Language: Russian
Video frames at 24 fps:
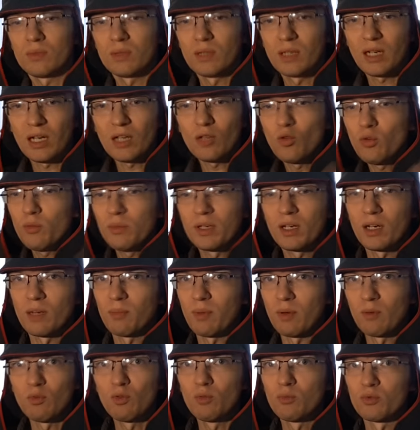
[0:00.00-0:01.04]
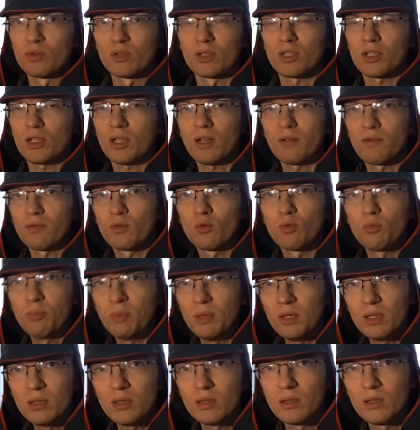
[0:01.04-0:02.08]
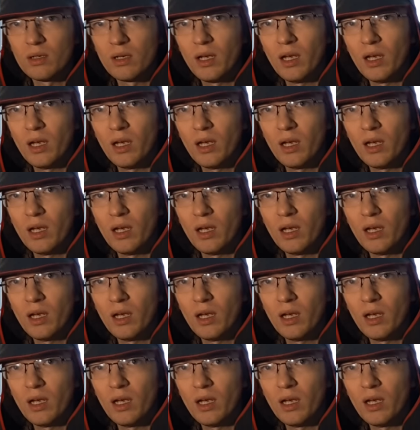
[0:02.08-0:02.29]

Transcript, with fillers: экономика, по-моему, зашла в тупик,